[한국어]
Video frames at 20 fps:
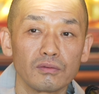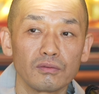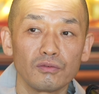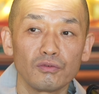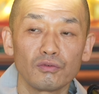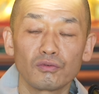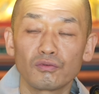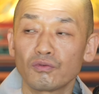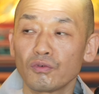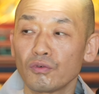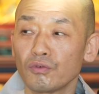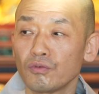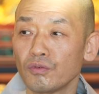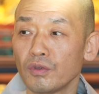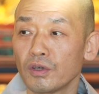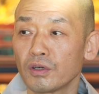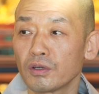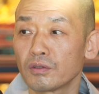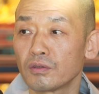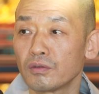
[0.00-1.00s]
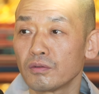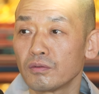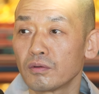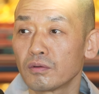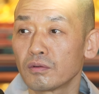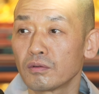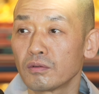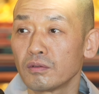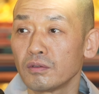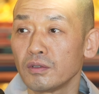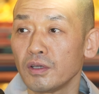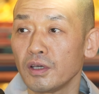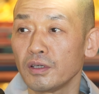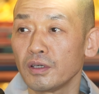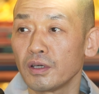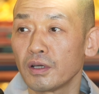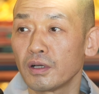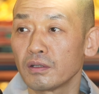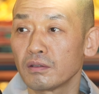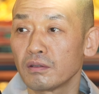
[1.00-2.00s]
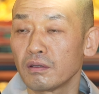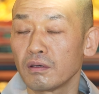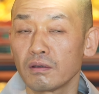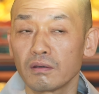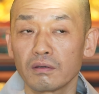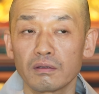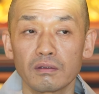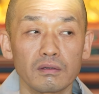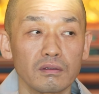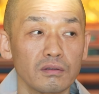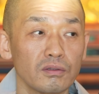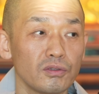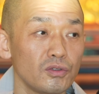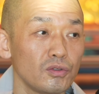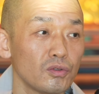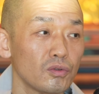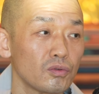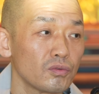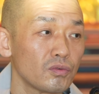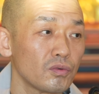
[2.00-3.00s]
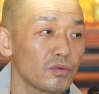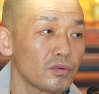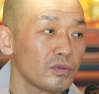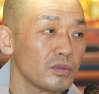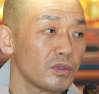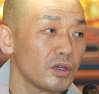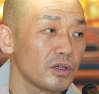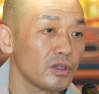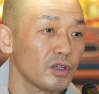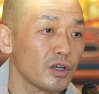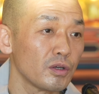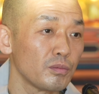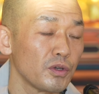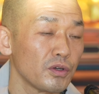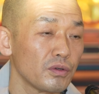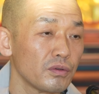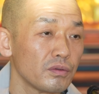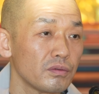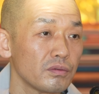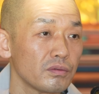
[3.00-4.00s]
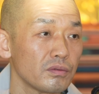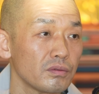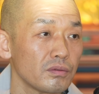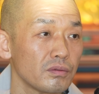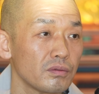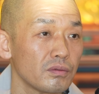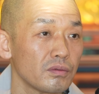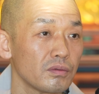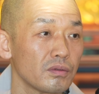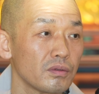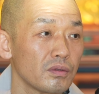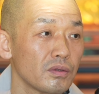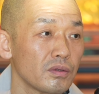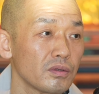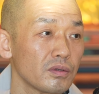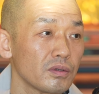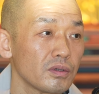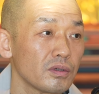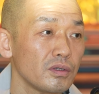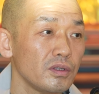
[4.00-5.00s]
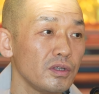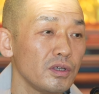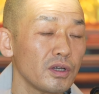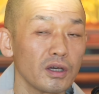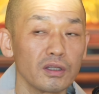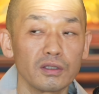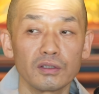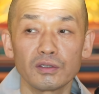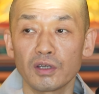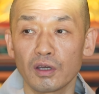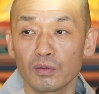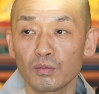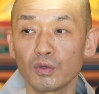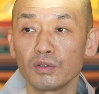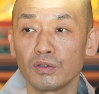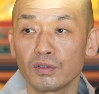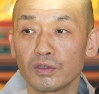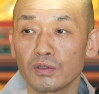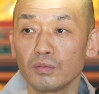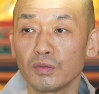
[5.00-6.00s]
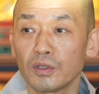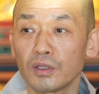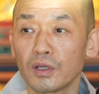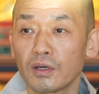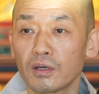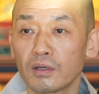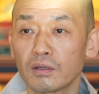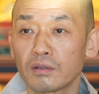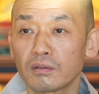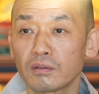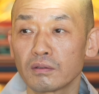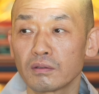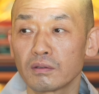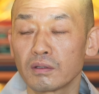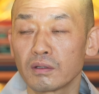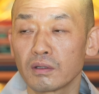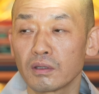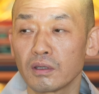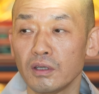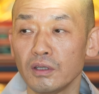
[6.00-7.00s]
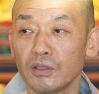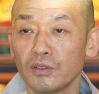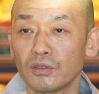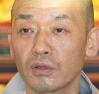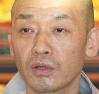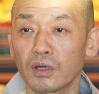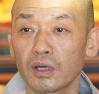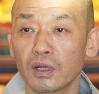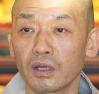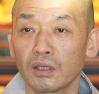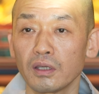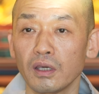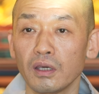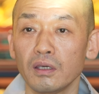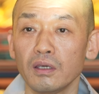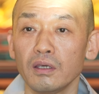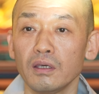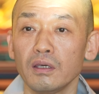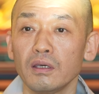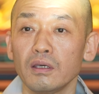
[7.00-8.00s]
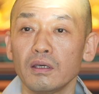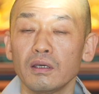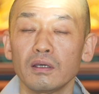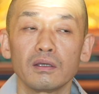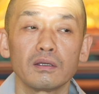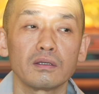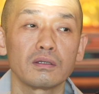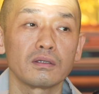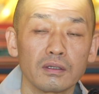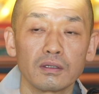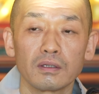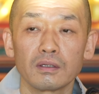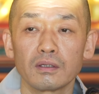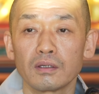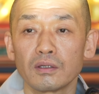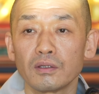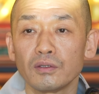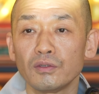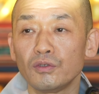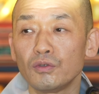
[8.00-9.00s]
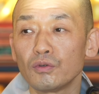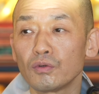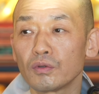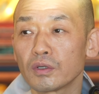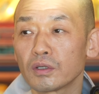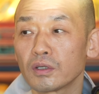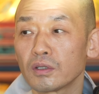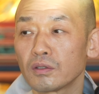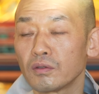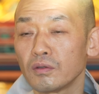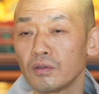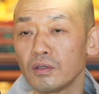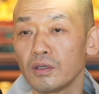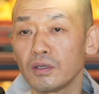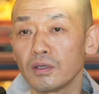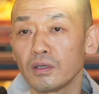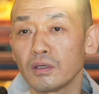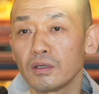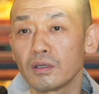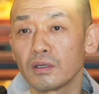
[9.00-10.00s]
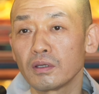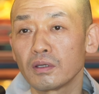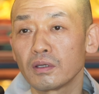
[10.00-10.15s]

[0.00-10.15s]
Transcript: 육도윤회 같은 거를 얘기할 때 지옥도를 얘기하면 흔히 하는 장면이 있습니다. 긴 젓가락 얘기. 지옥에 갔더니